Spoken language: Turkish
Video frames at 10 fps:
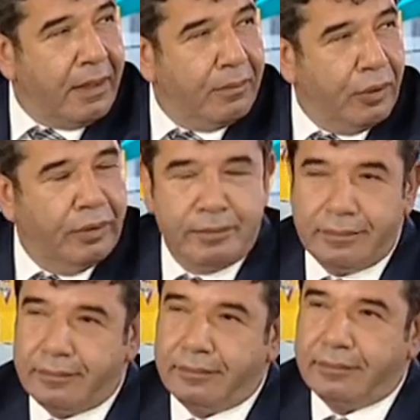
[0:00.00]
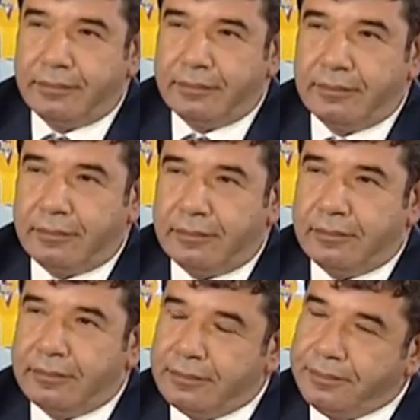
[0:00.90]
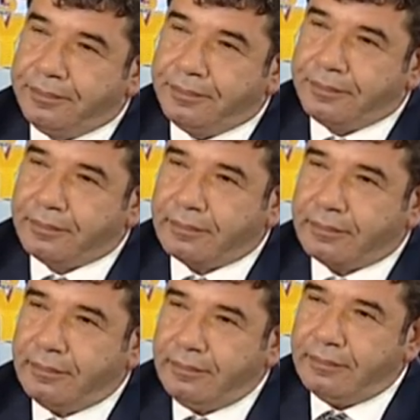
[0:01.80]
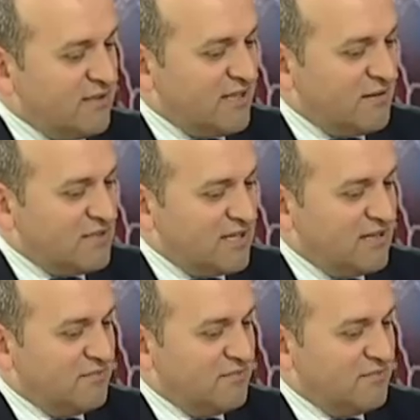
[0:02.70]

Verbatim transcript: Bu. Peki e, bu anlamda